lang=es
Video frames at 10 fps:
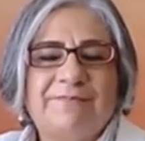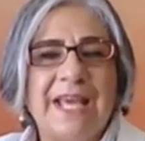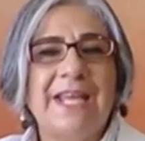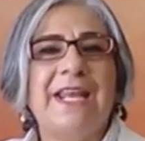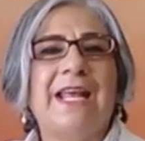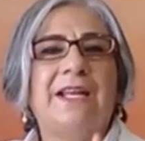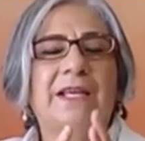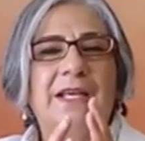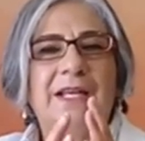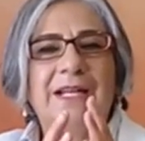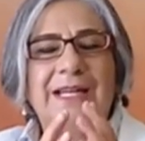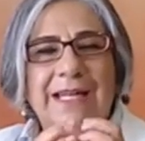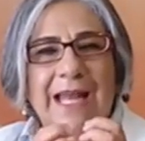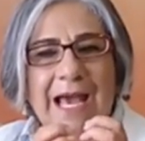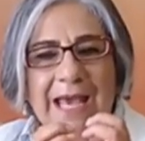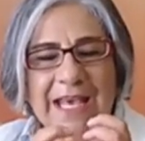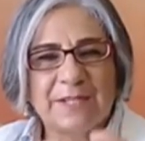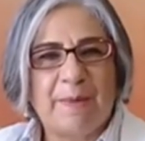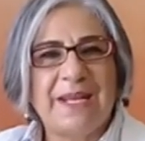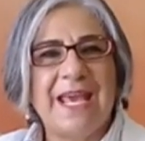tiene eh, la
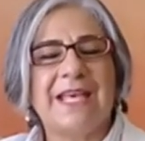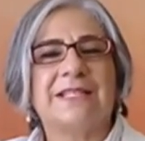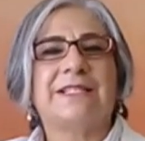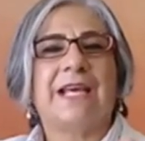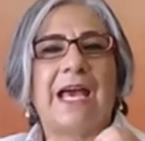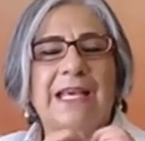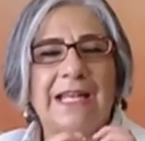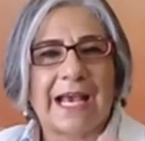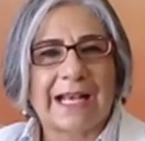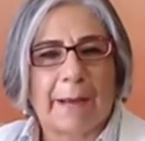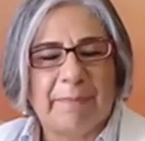experiencia y la,